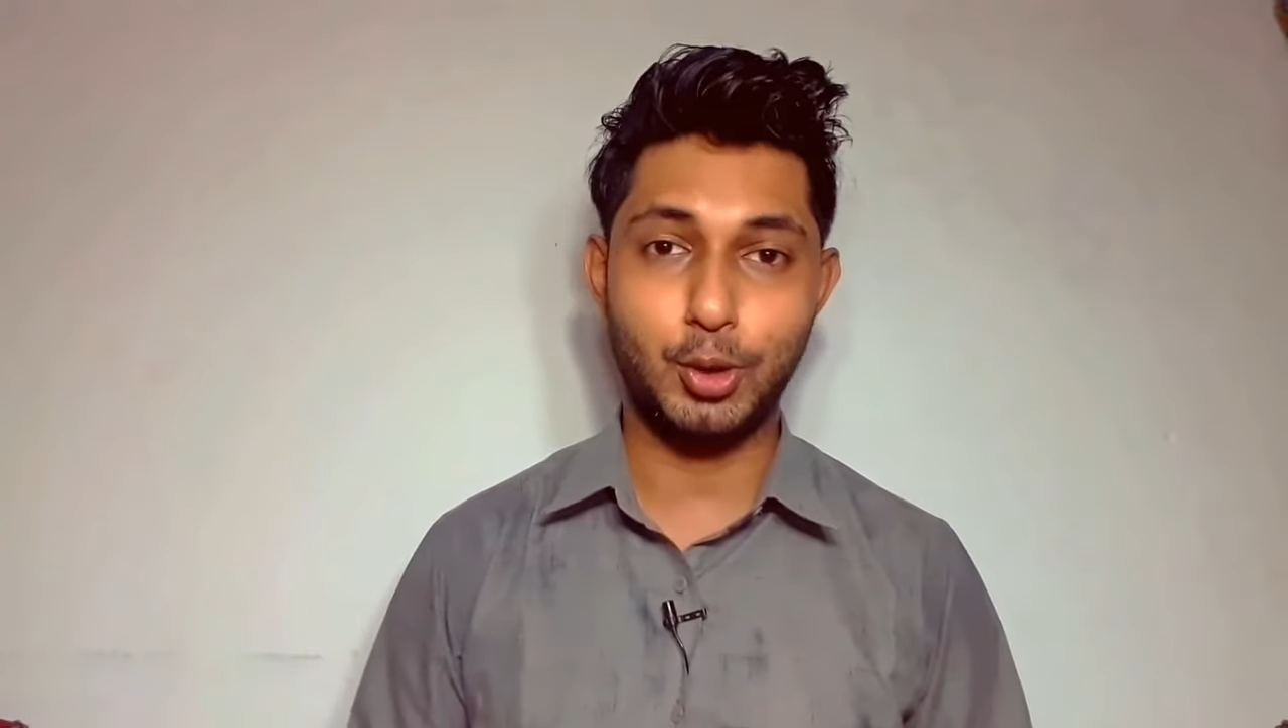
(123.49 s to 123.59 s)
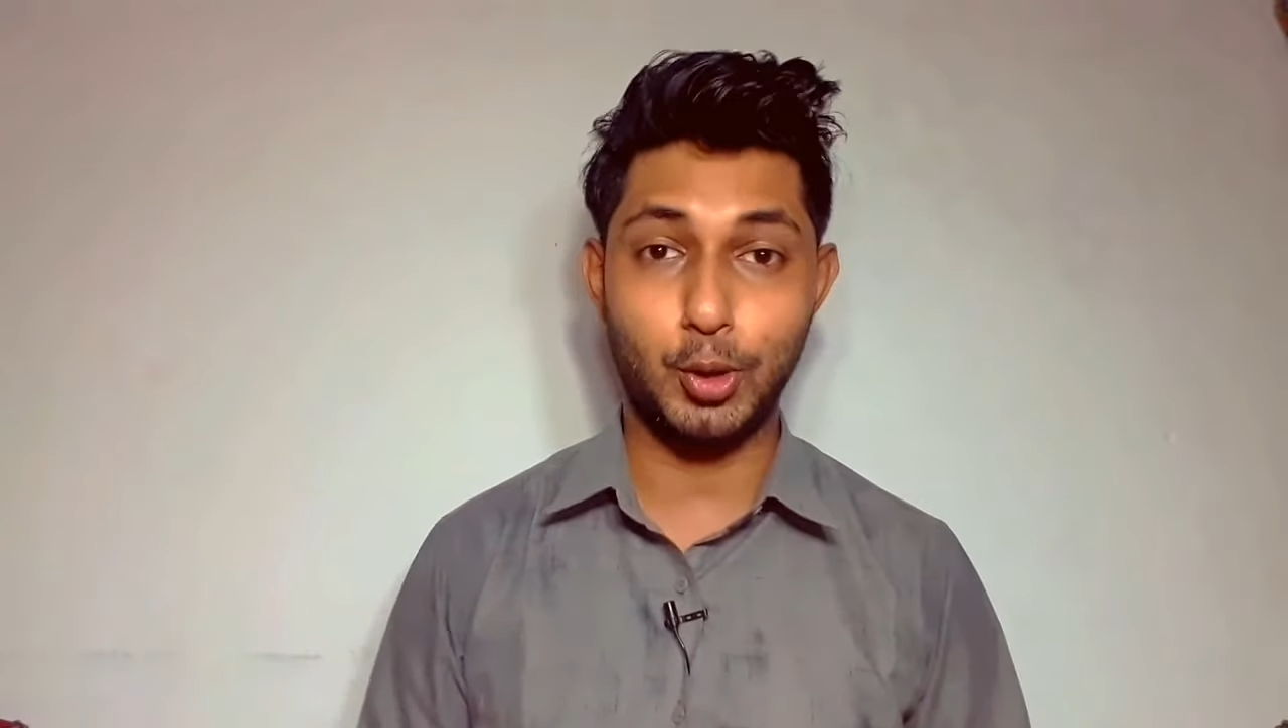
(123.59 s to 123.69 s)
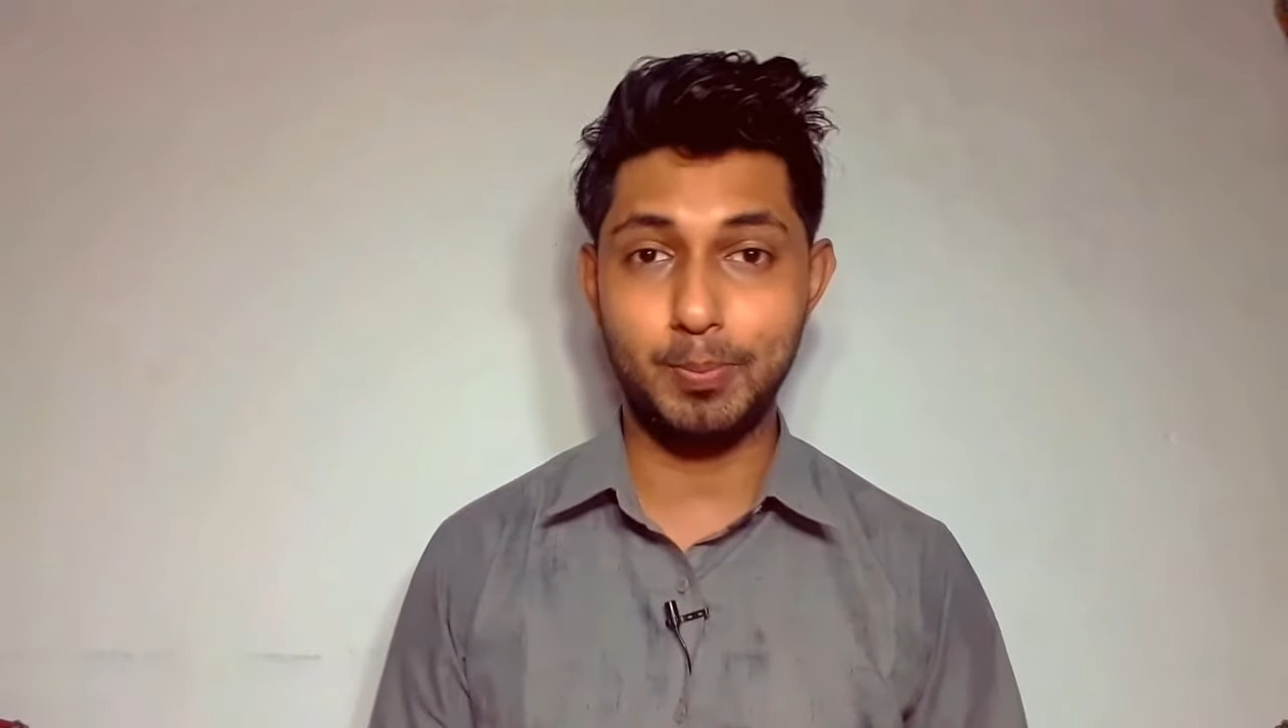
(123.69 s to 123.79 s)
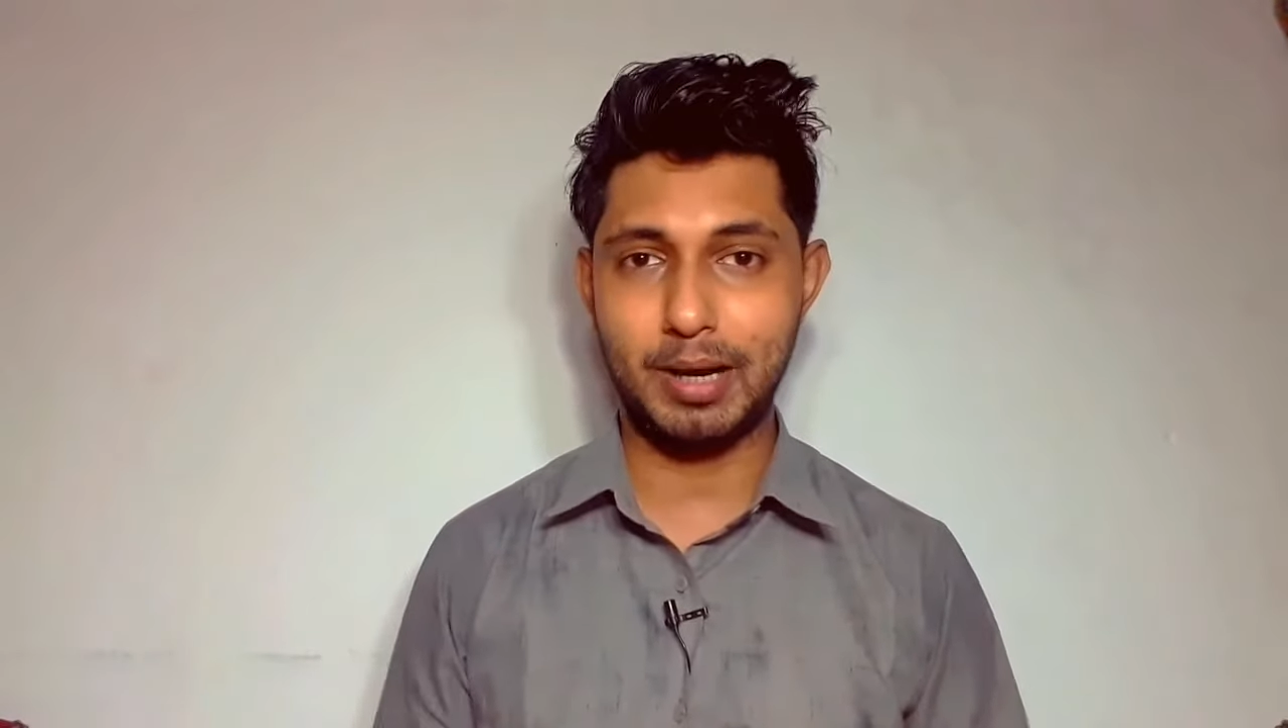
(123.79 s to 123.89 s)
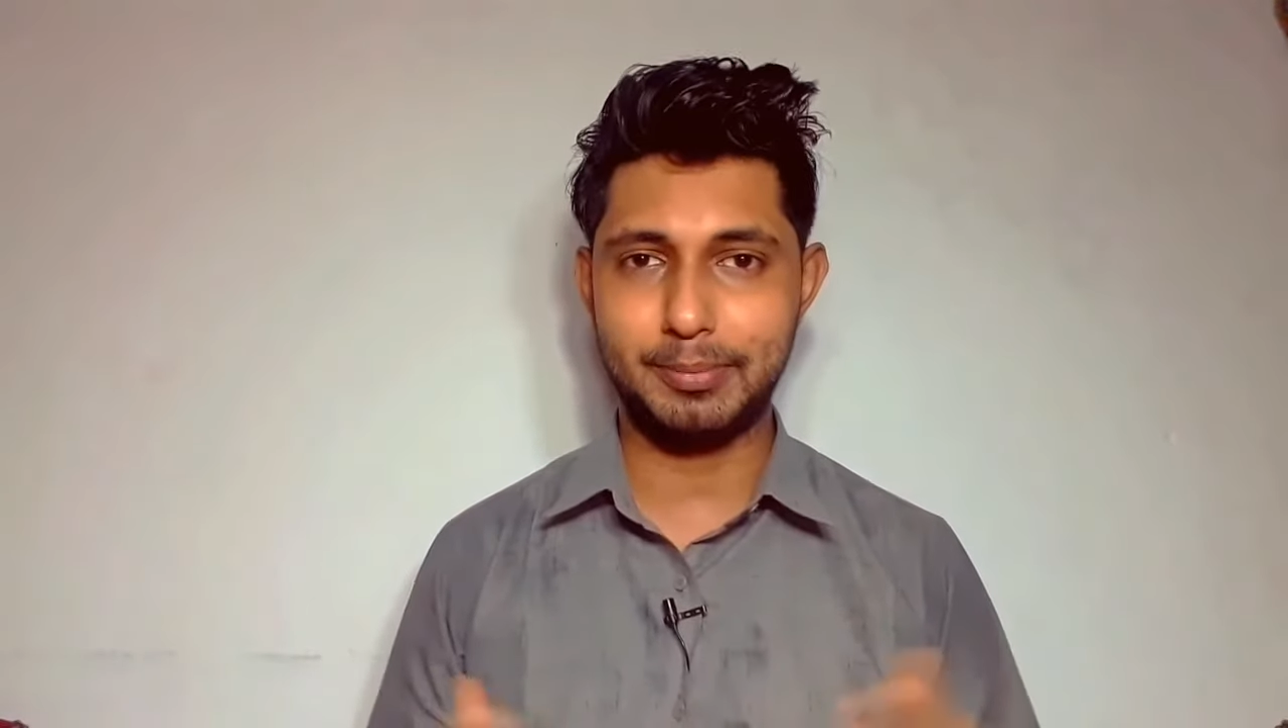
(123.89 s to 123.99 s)

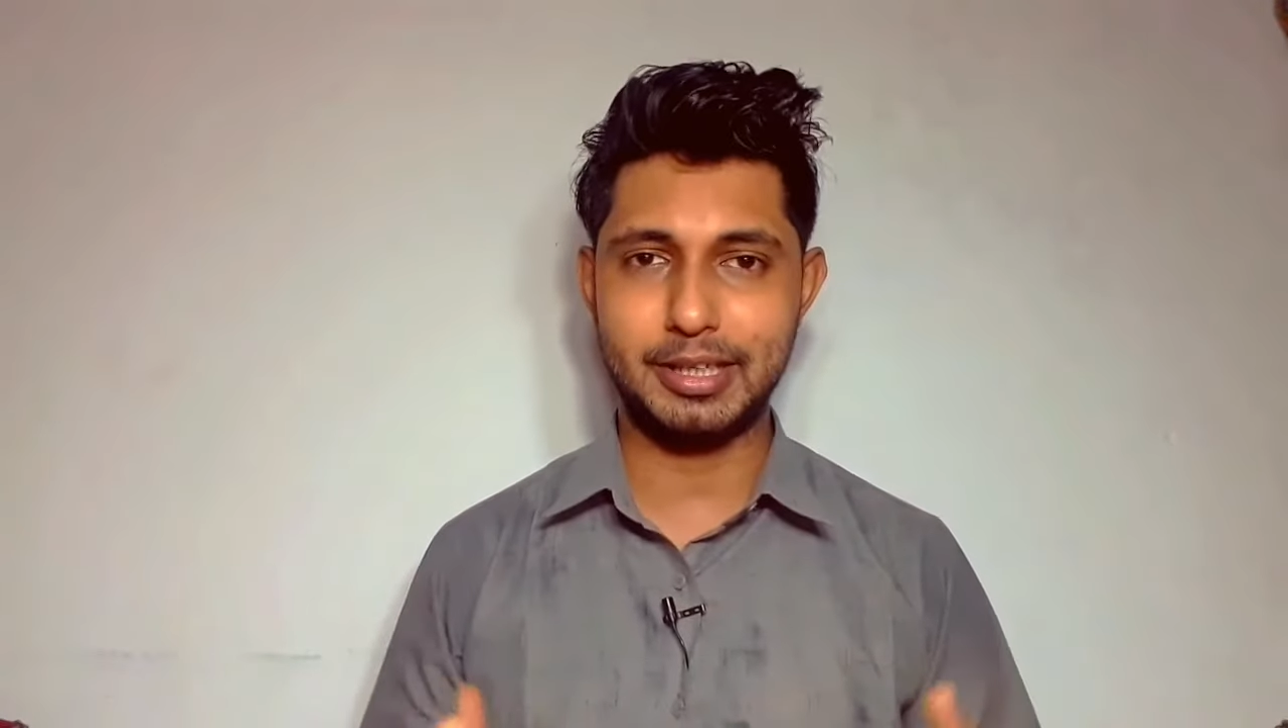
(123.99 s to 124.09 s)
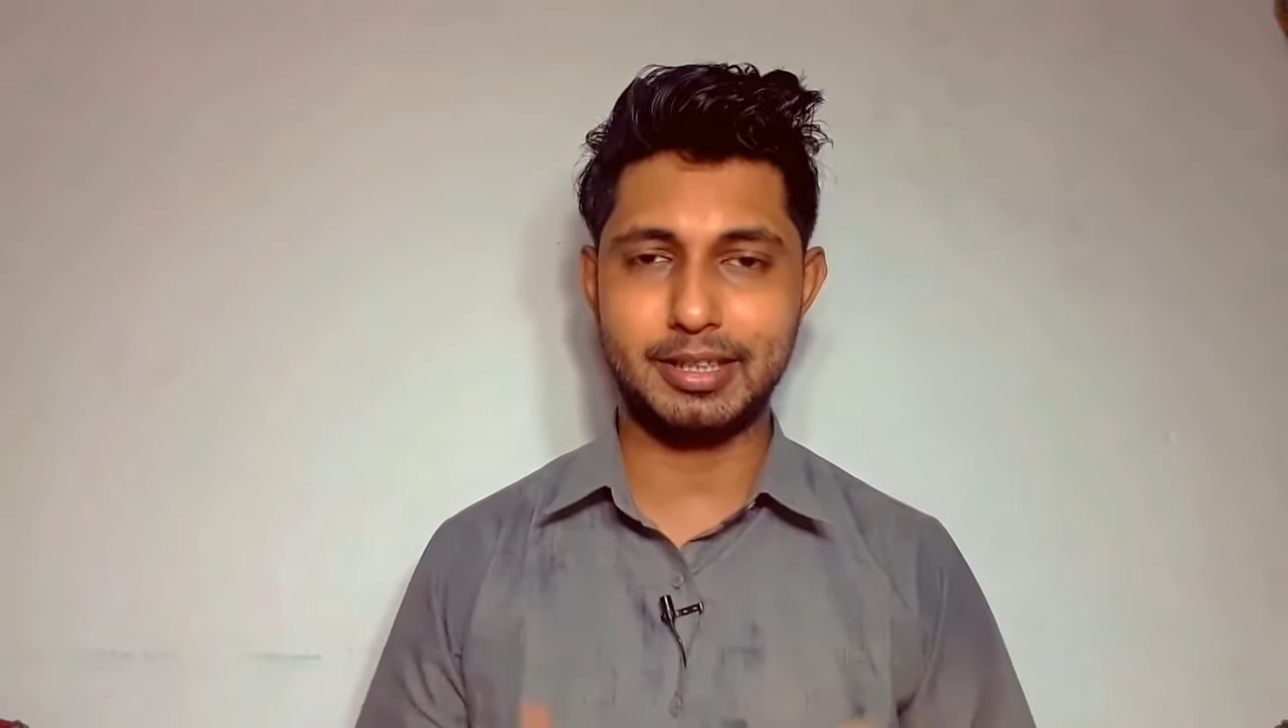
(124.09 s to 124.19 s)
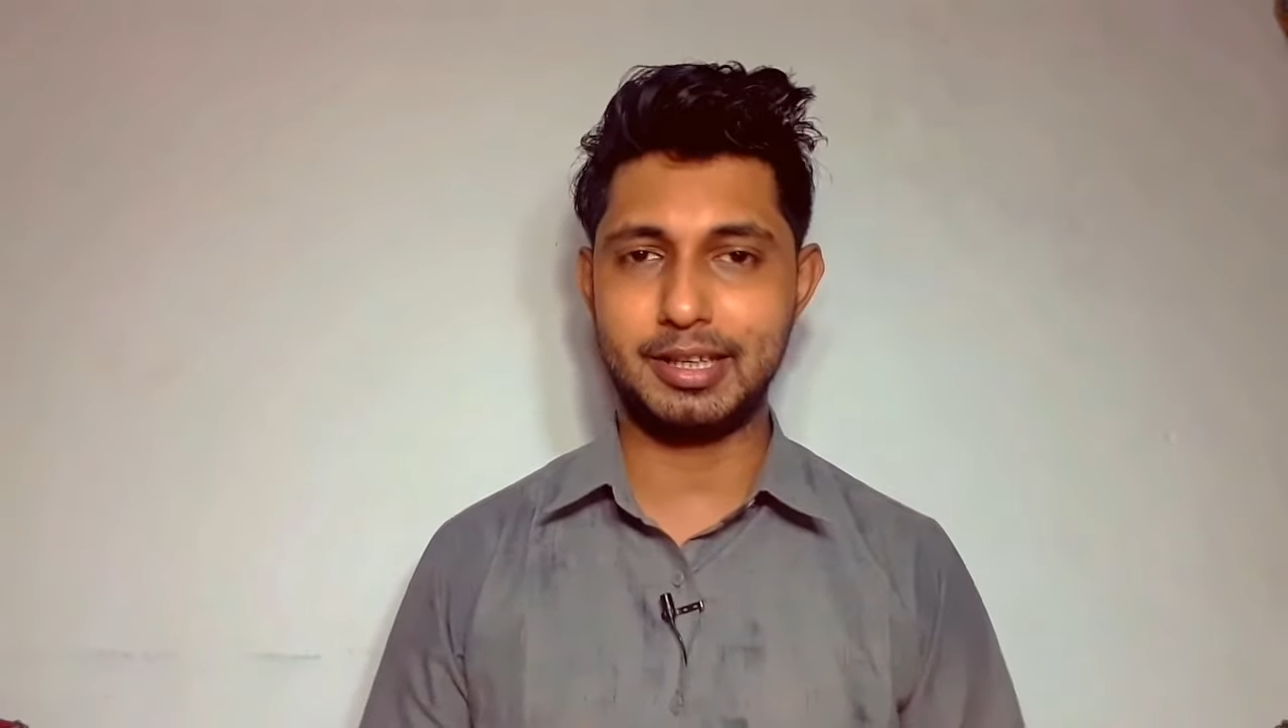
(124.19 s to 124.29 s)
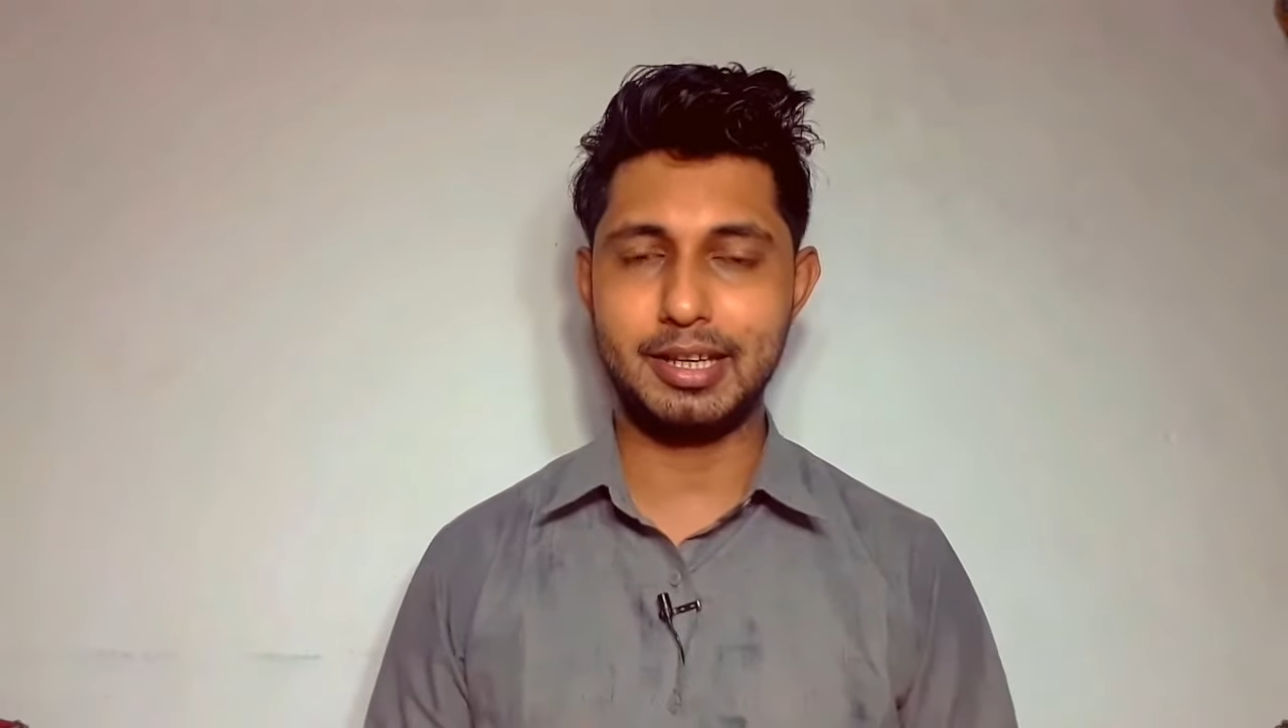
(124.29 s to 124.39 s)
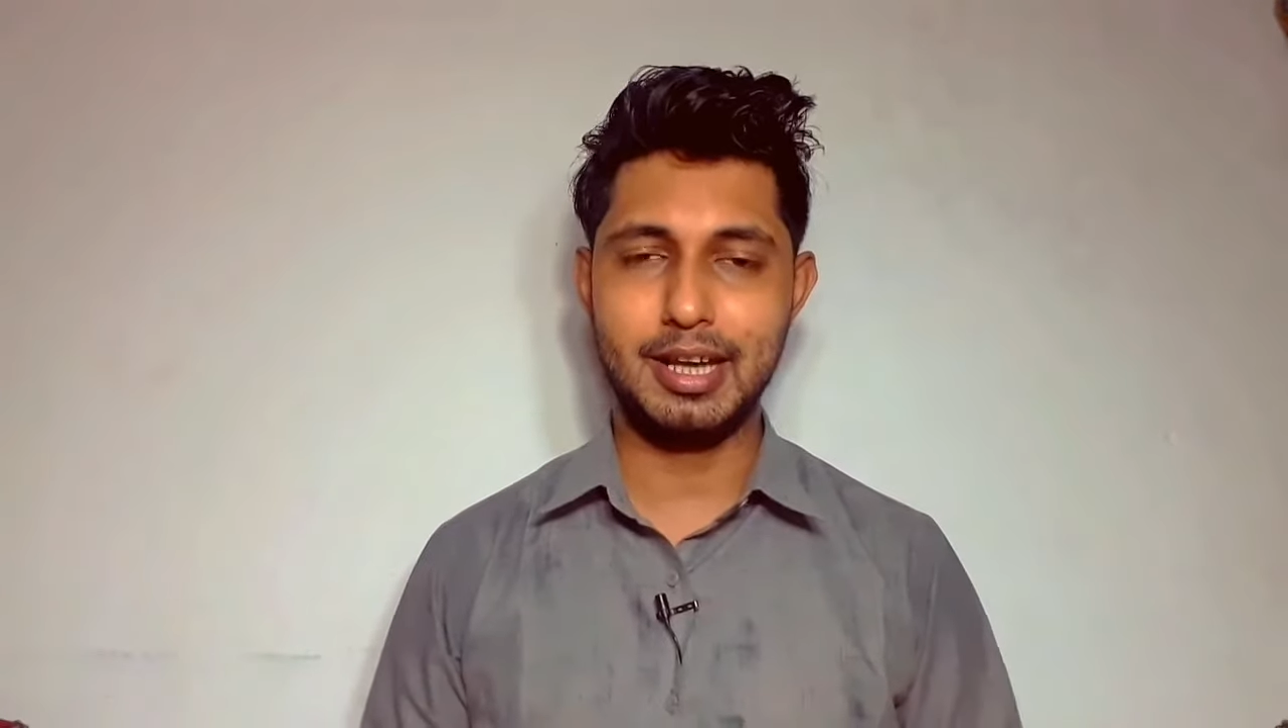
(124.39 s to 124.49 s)
গরম ভাব দিয়ে
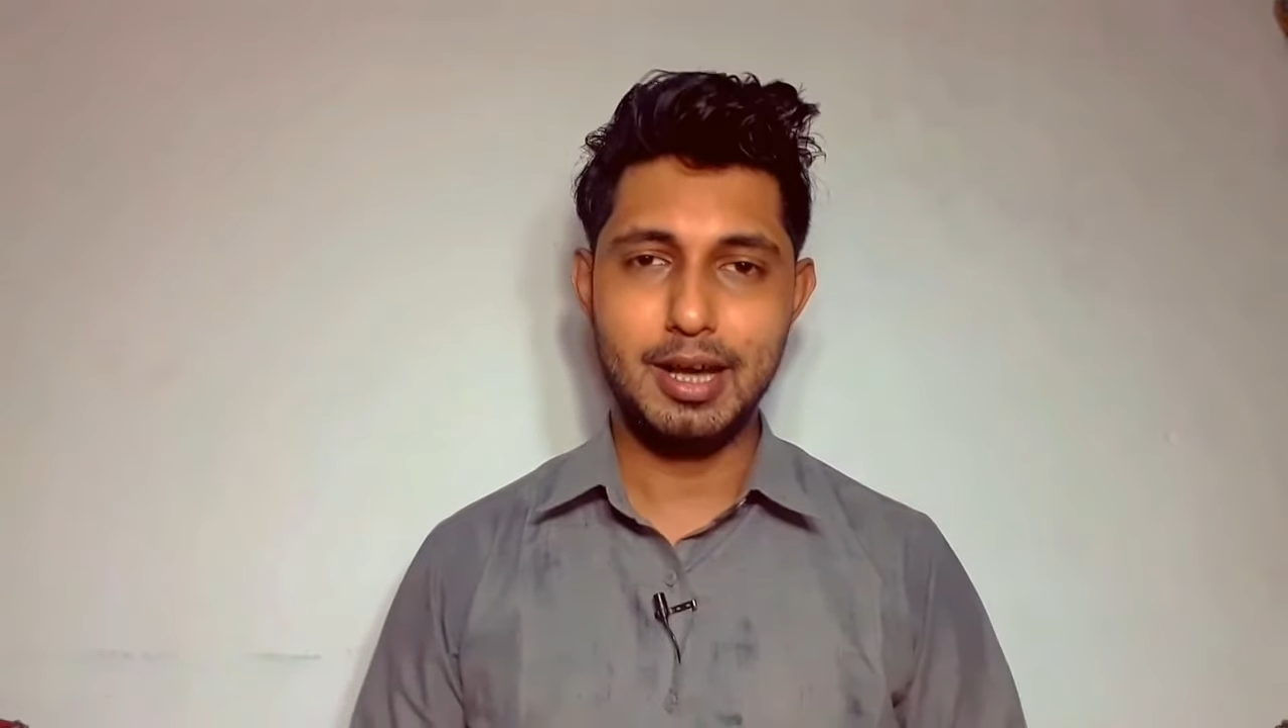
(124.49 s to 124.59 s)
দেন